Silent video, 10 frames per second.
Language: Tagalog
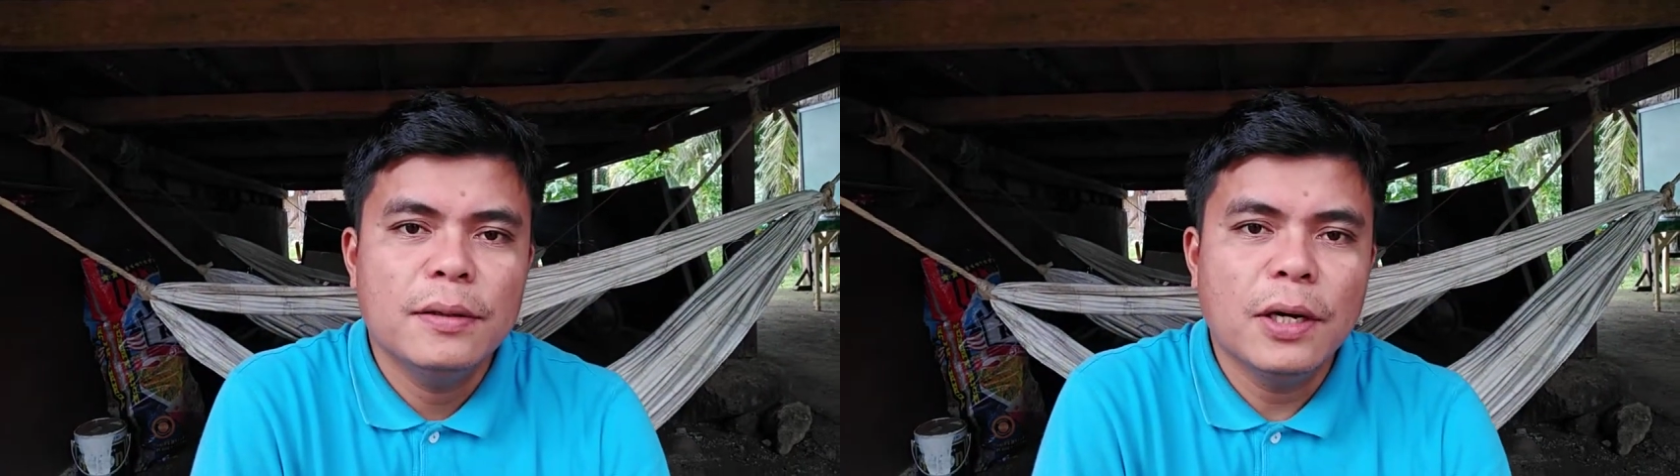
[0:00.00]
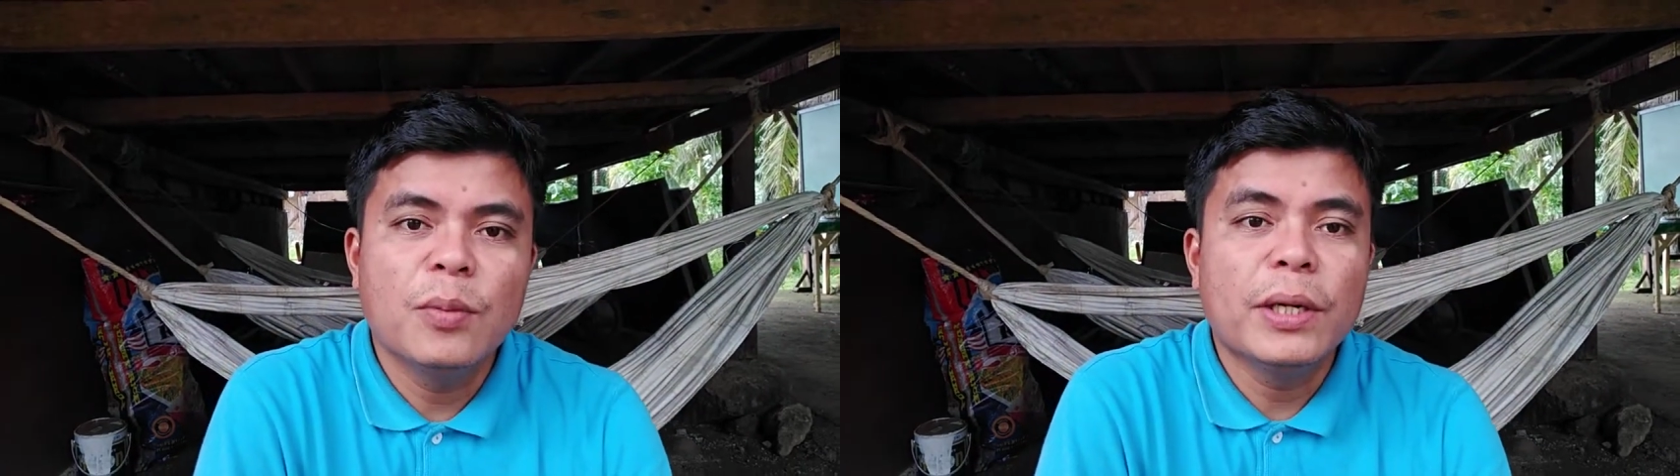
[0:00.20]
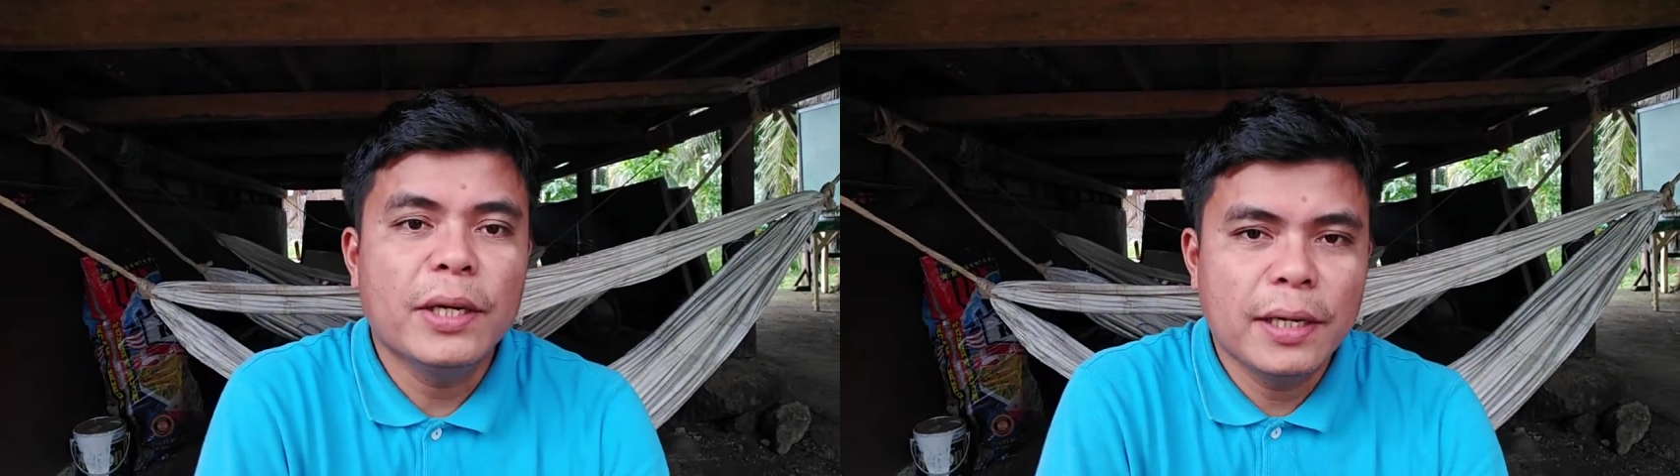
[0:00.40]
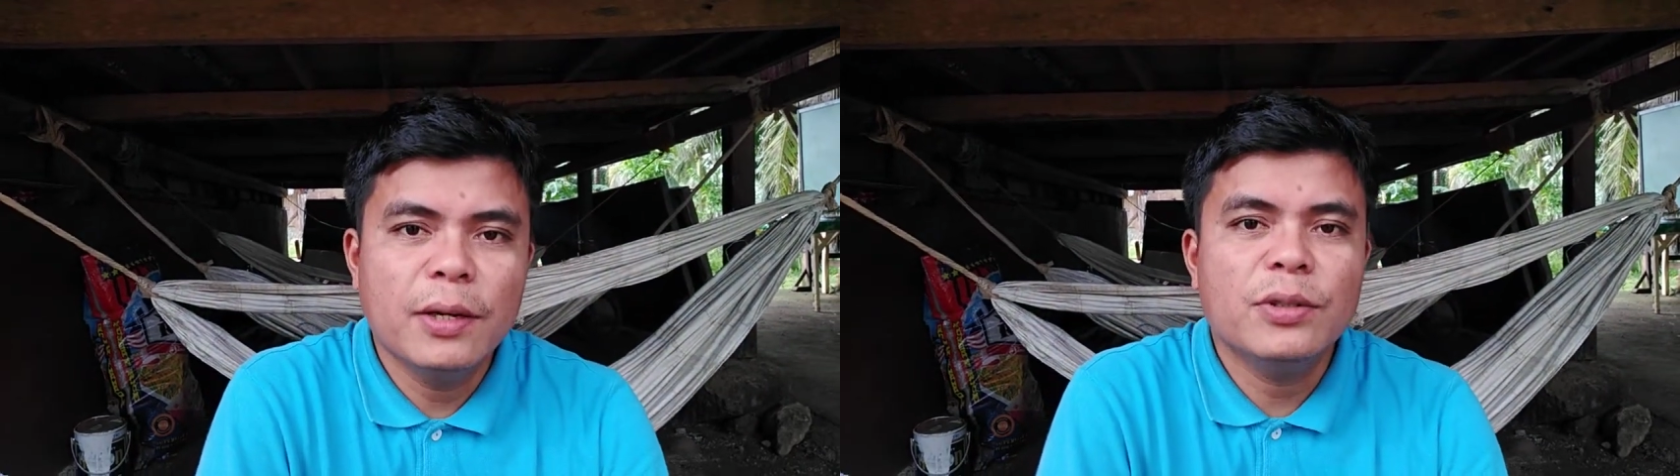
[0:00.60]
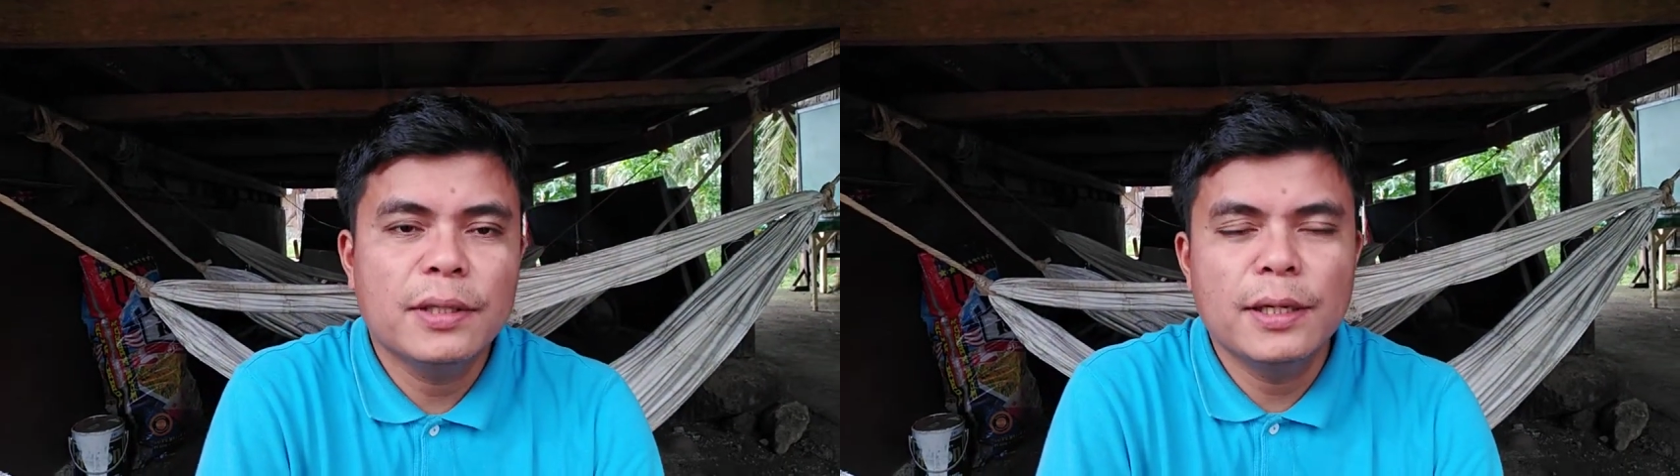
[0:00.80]
uh, may
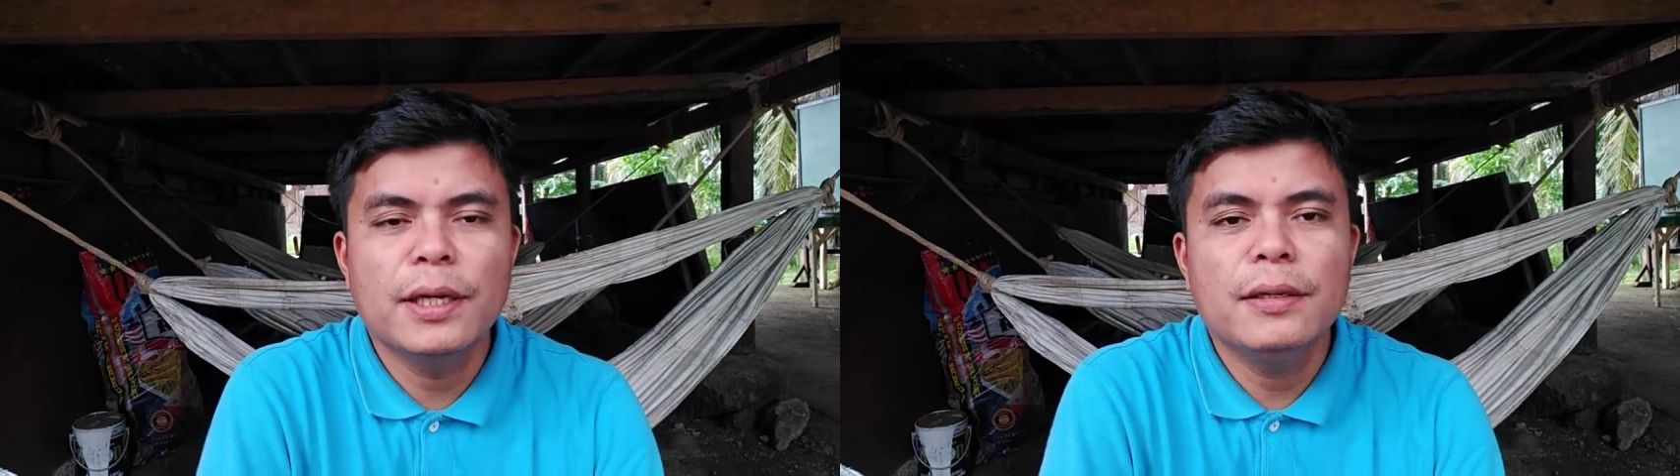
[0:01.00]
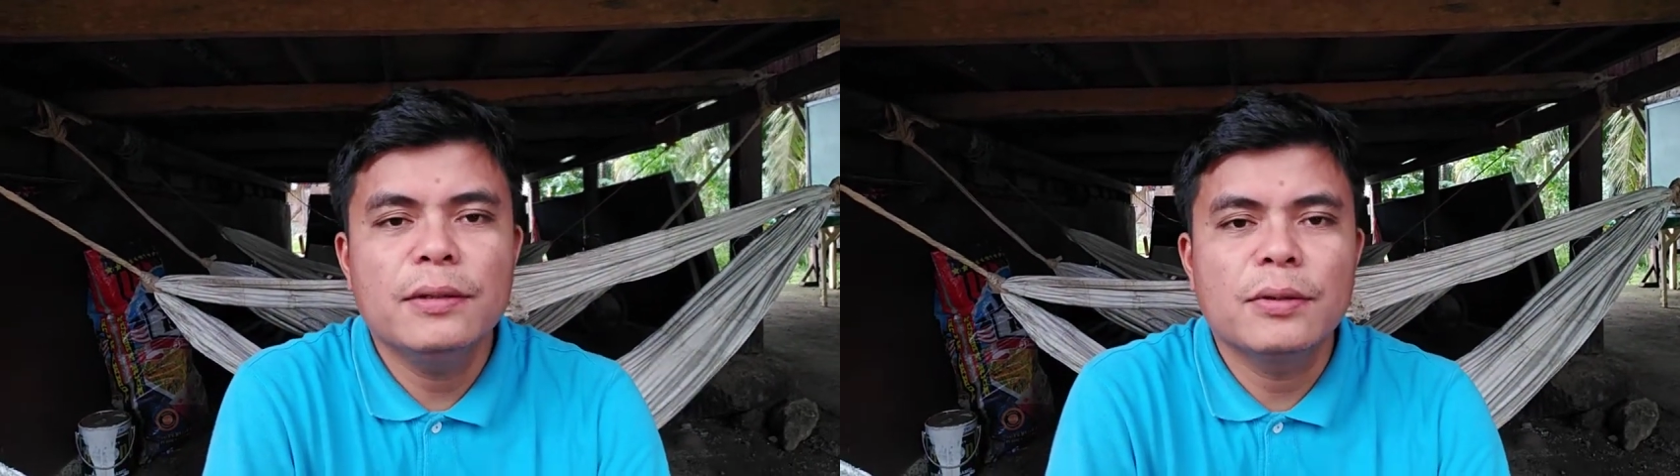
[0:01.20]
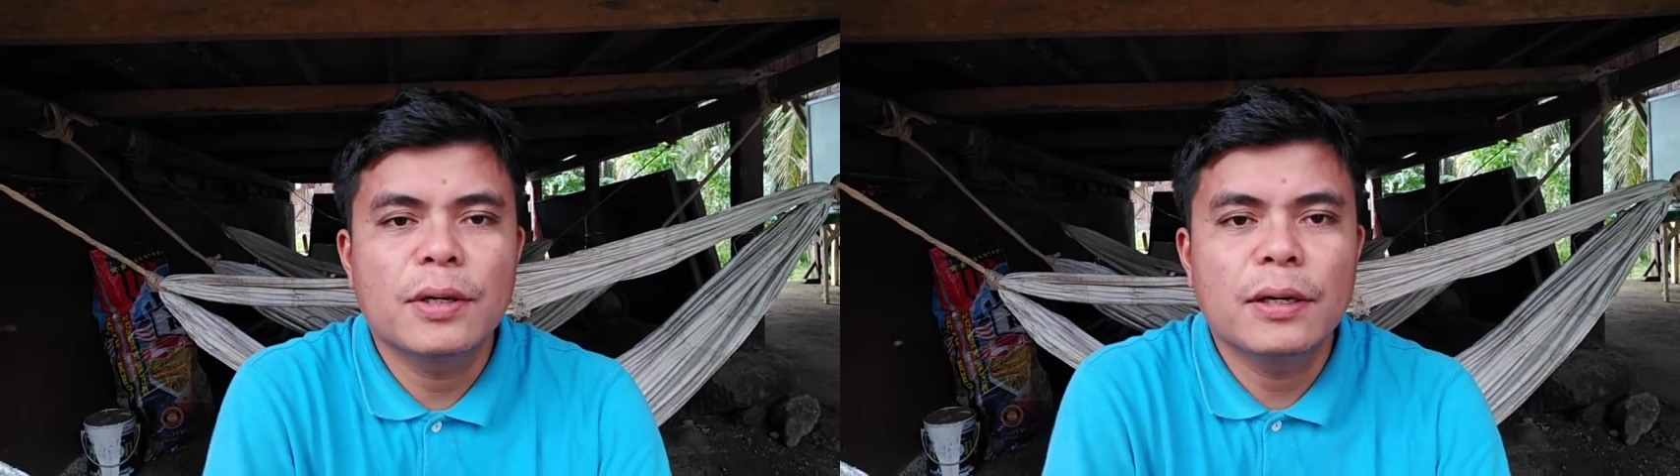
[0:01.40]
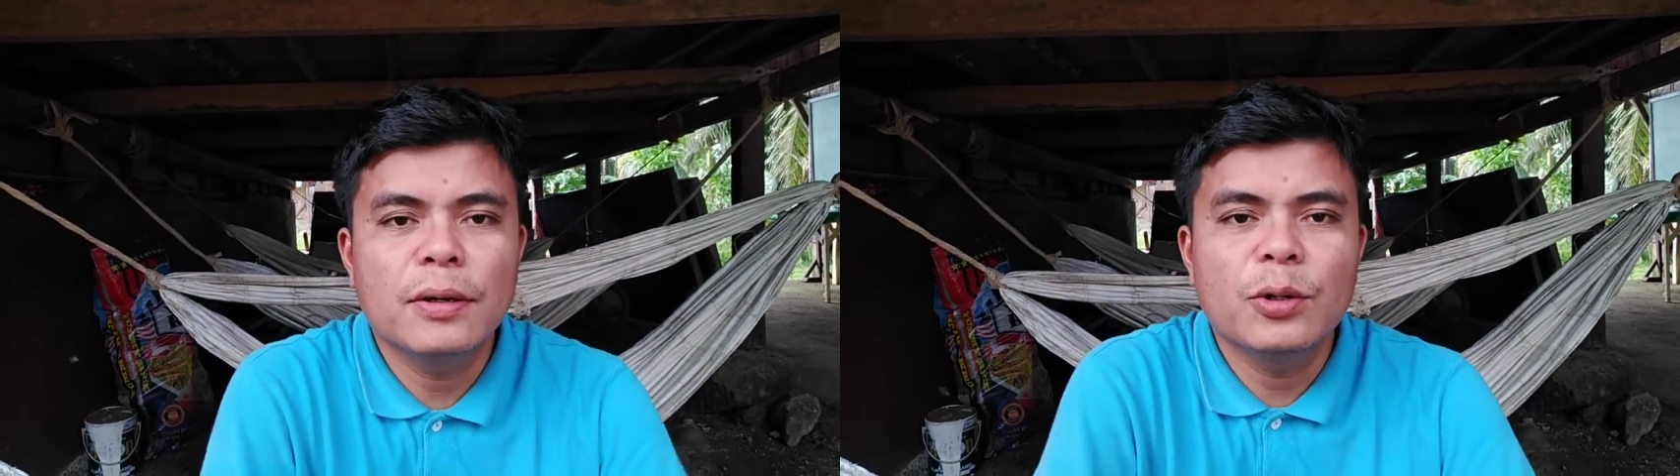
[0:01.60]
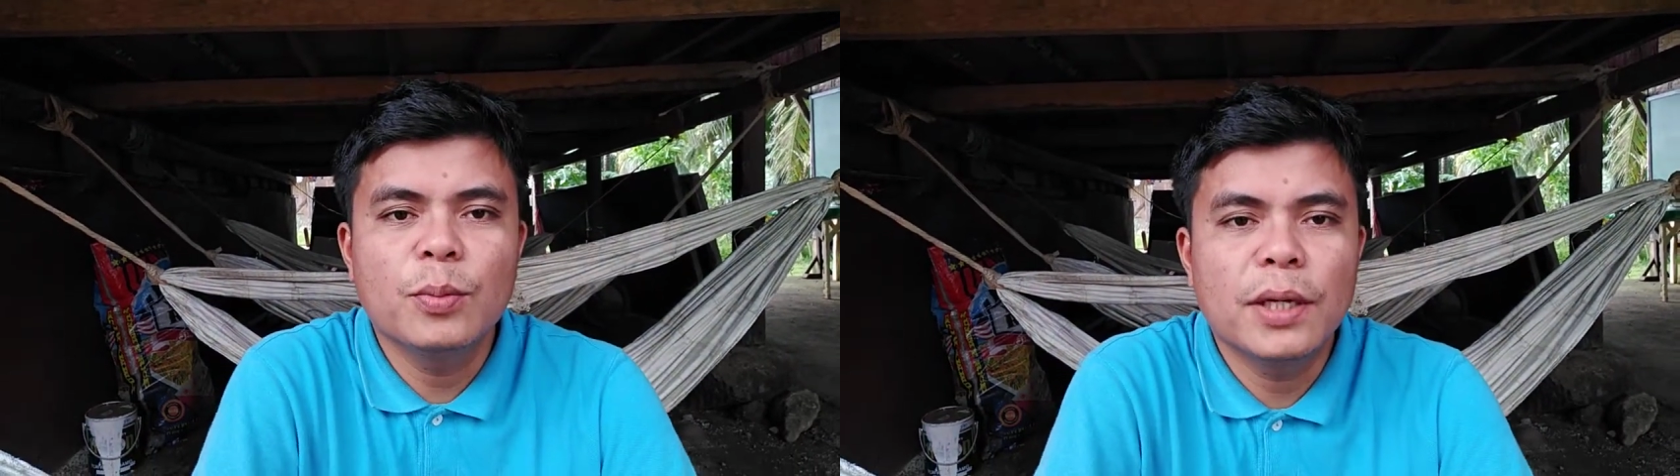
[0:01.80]
adlaw sa tanan so
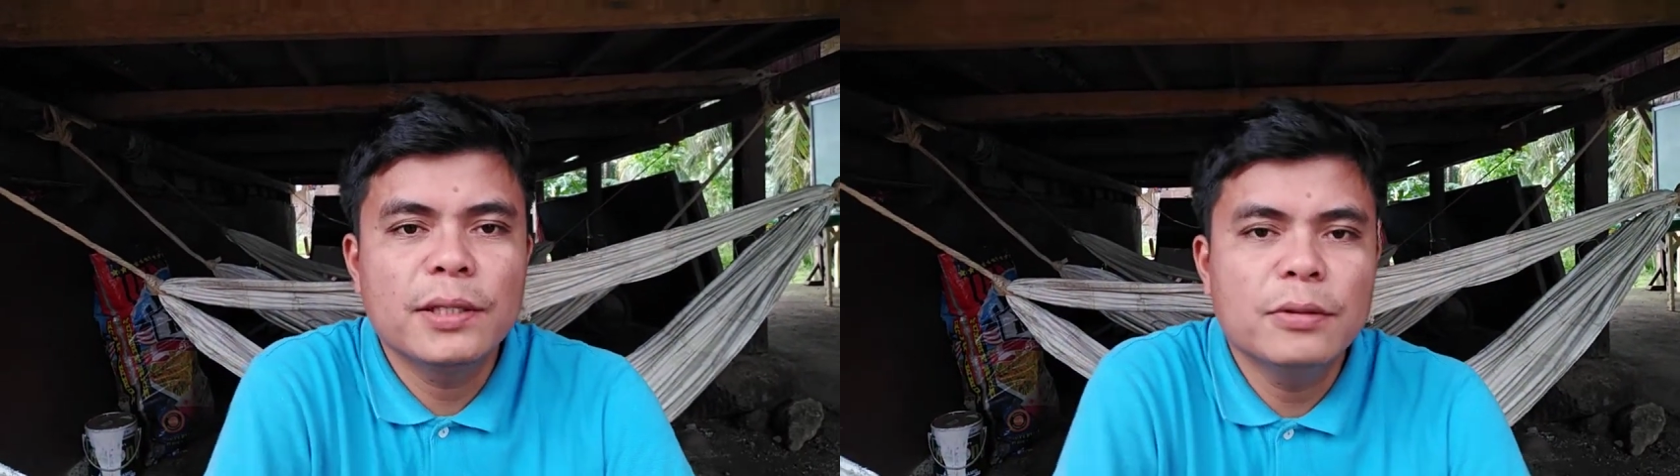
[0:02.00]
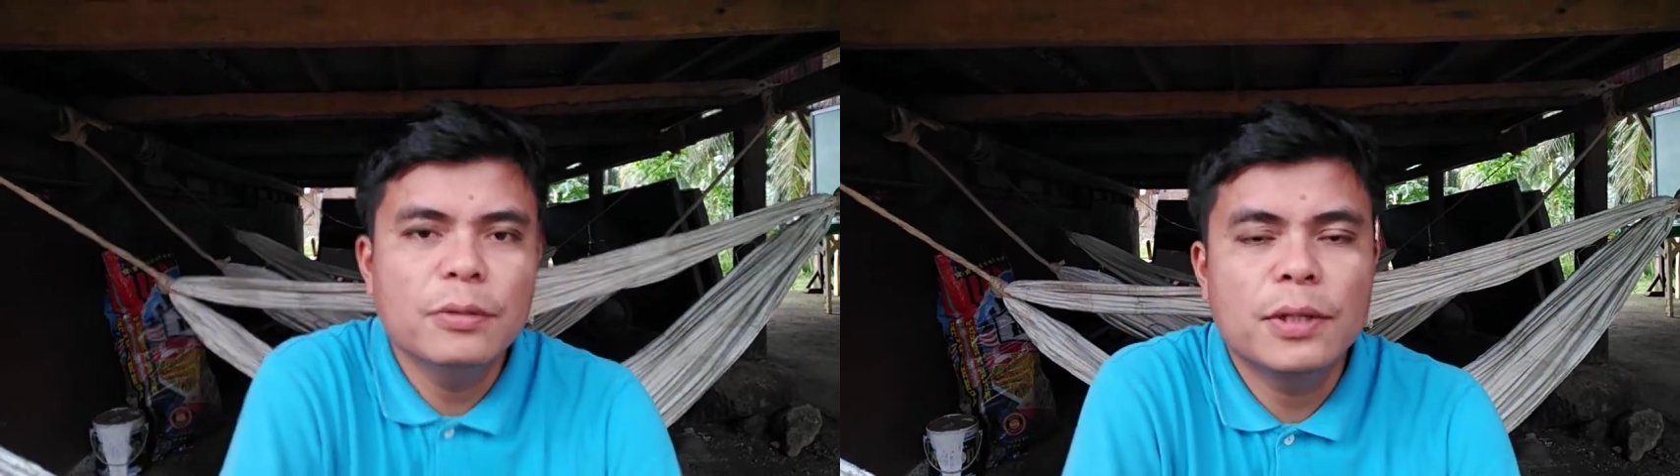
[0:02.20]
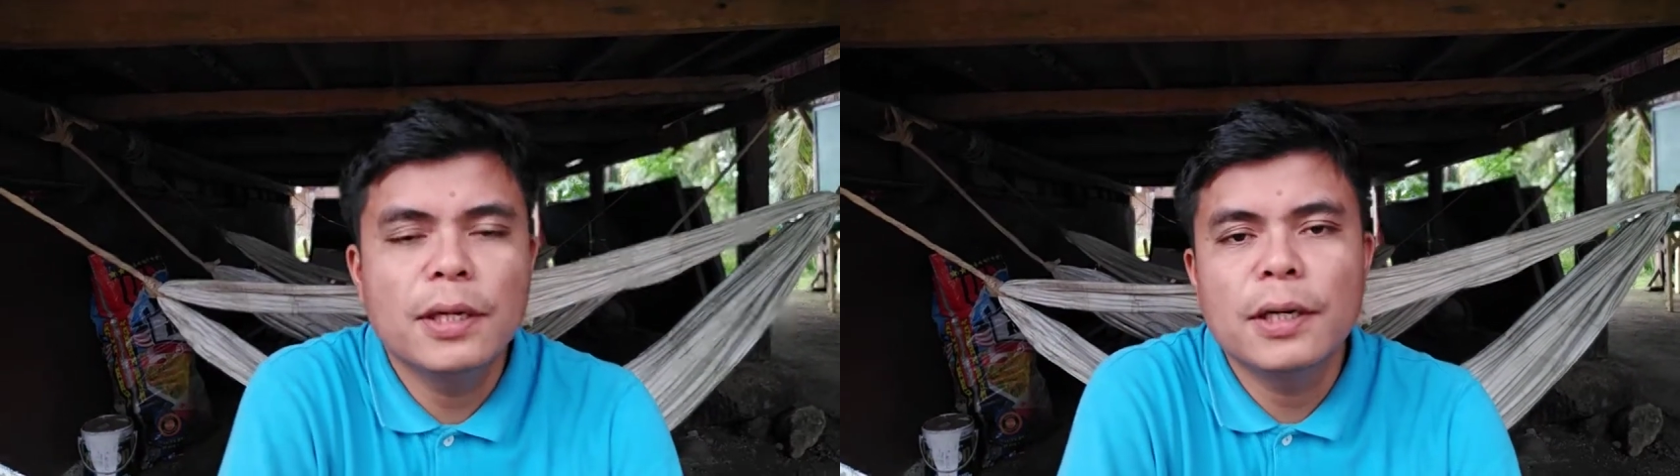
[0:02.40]
karon ato pagisgutan